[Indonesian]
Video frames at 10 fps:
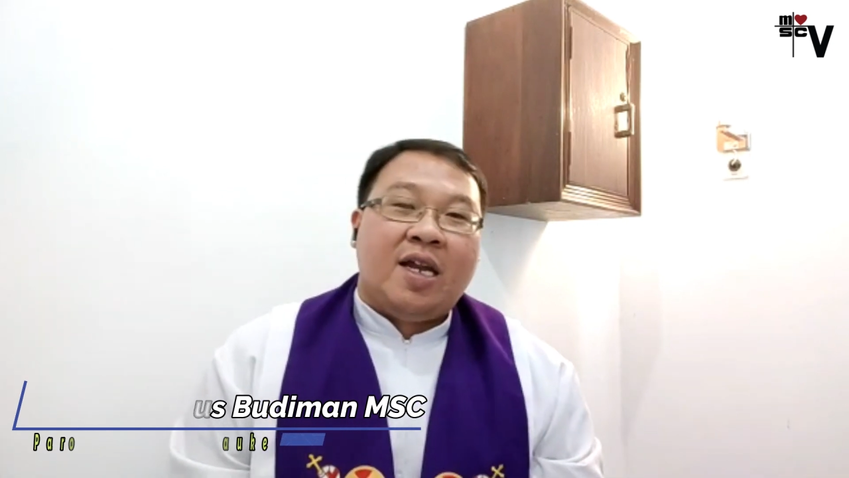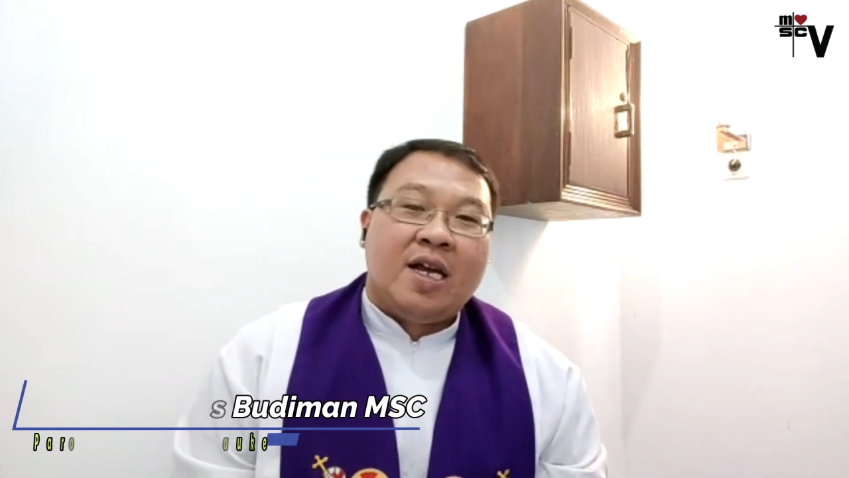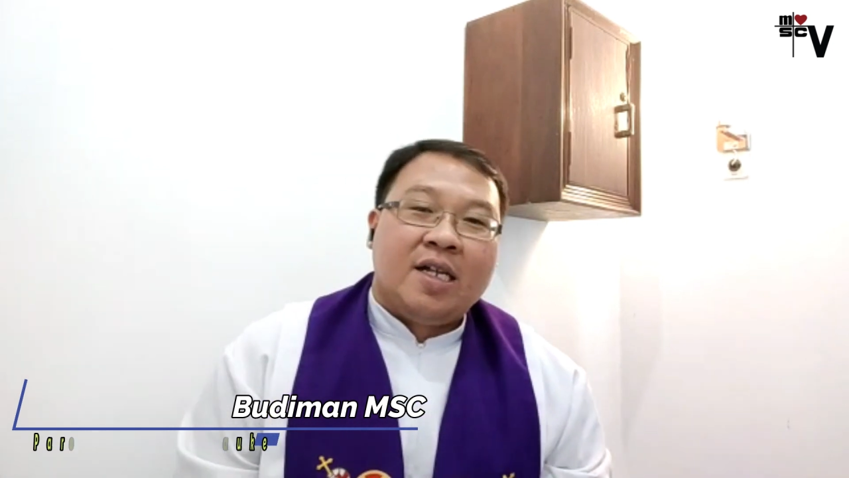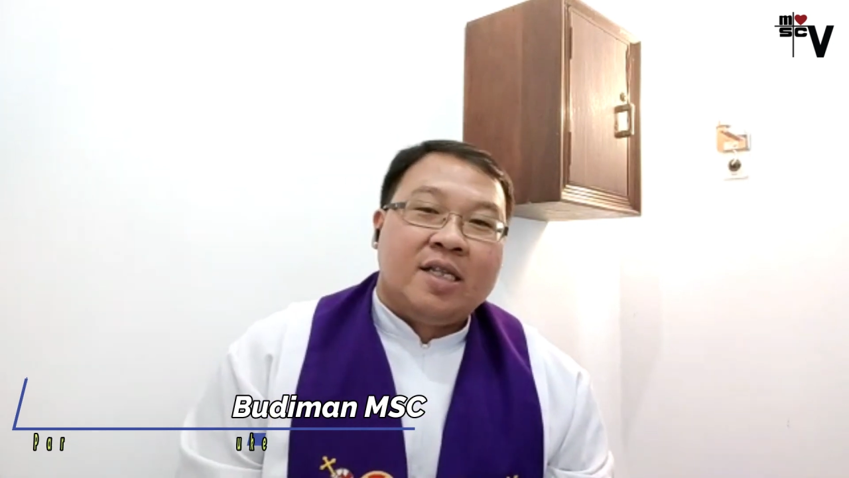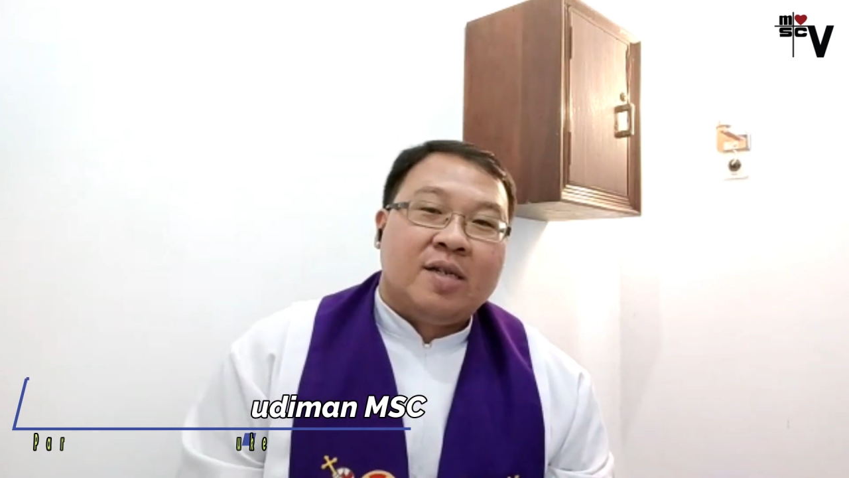
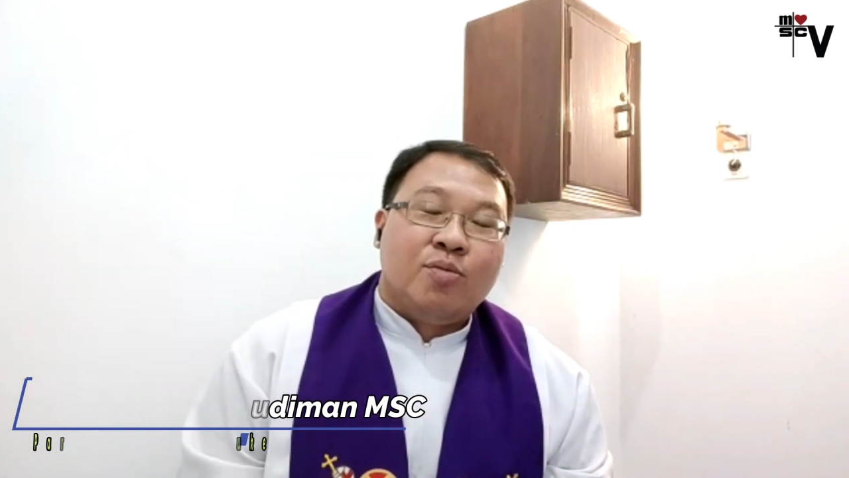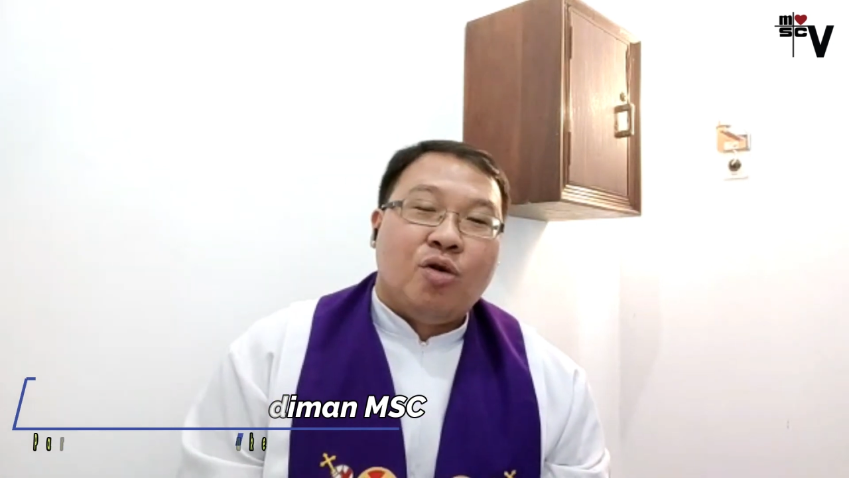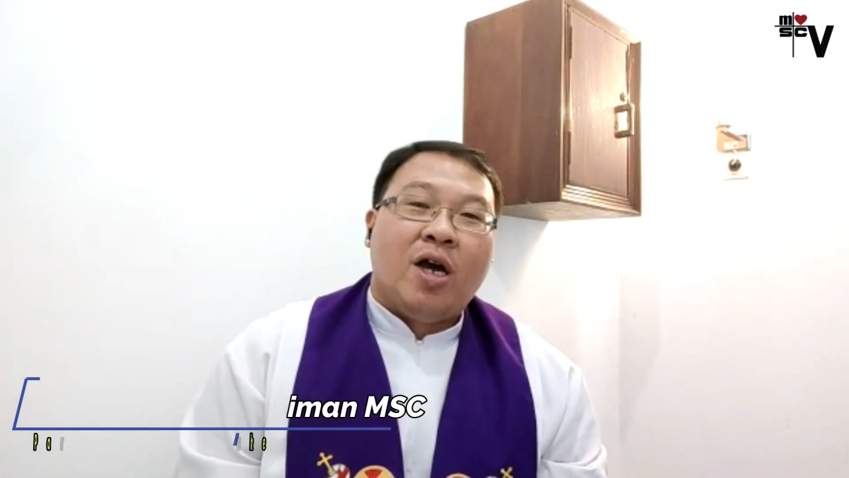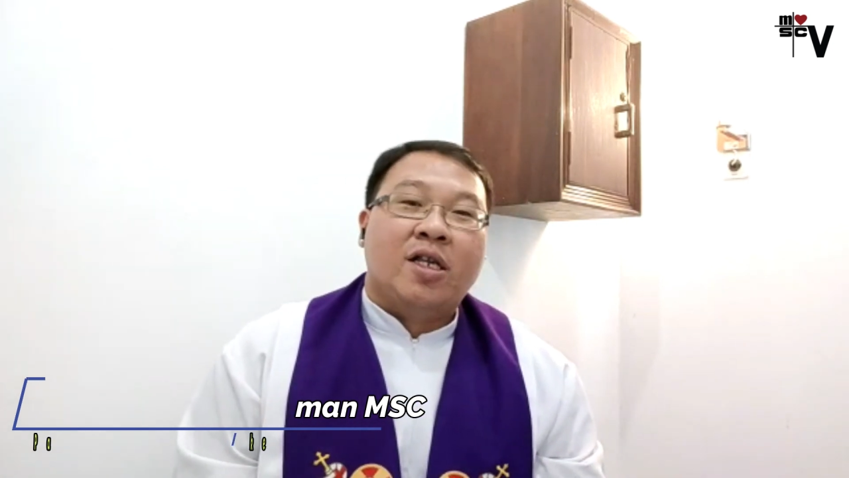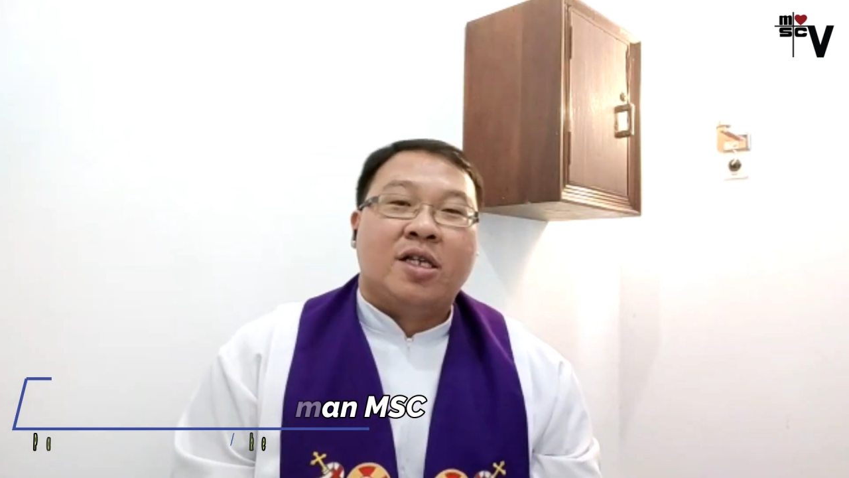dengan
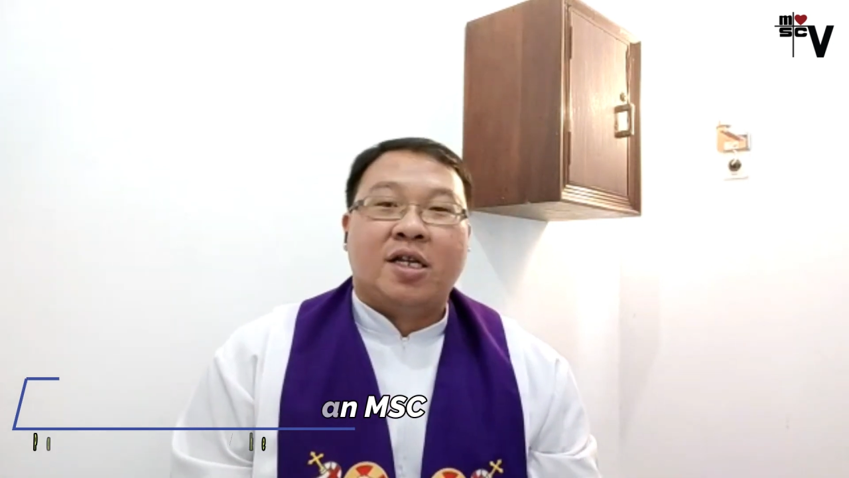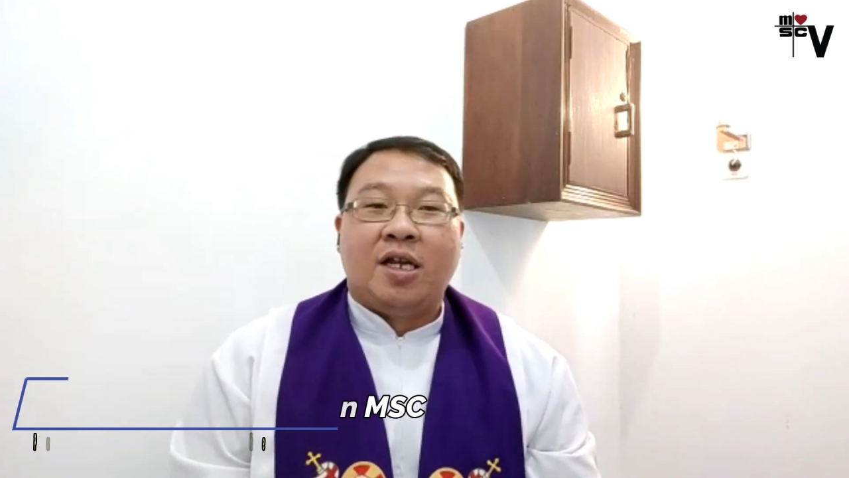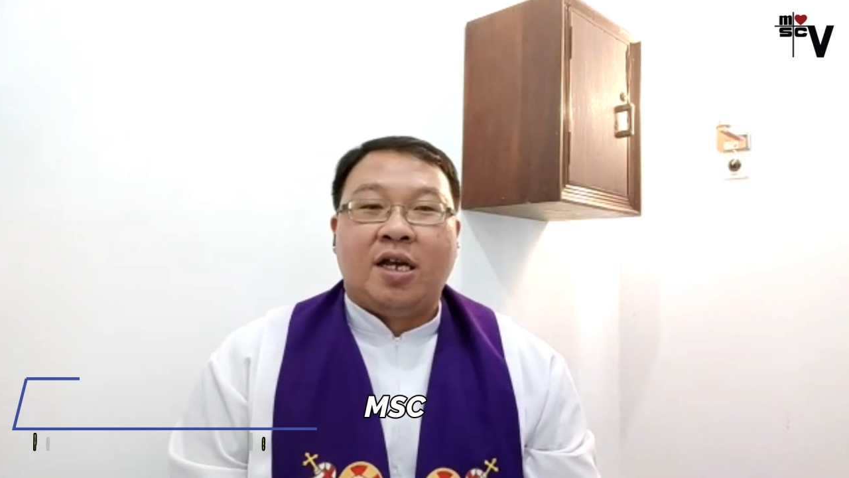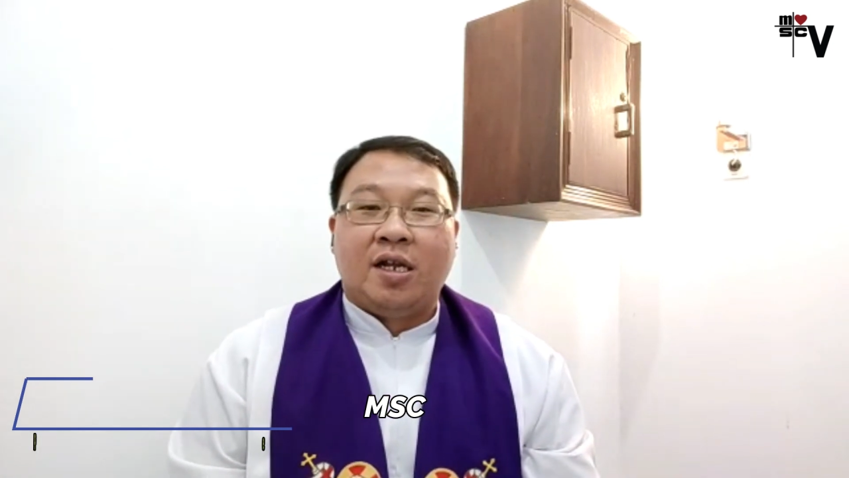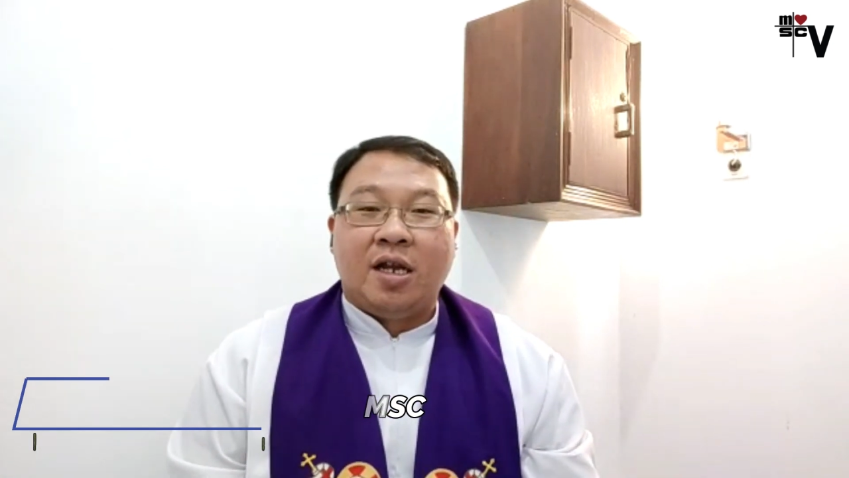sebuah
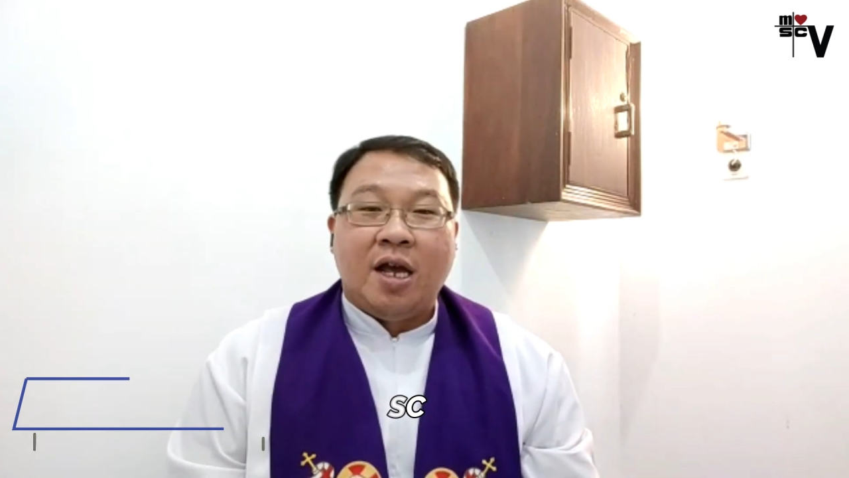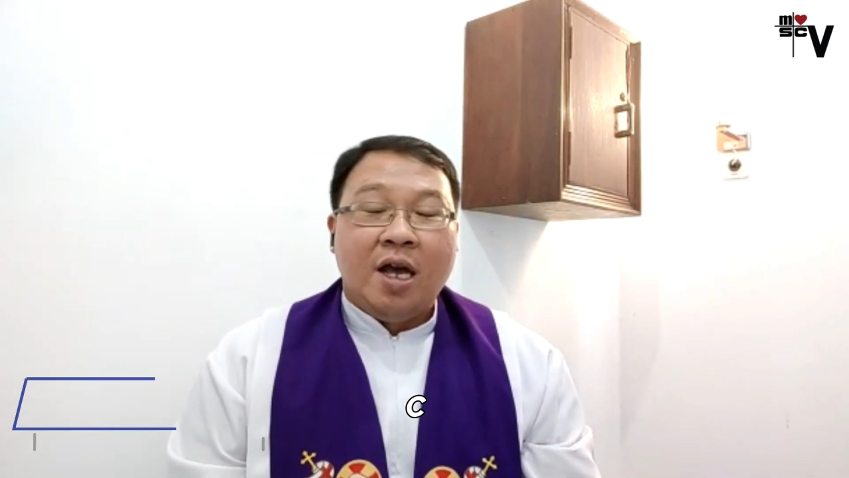nyanyian.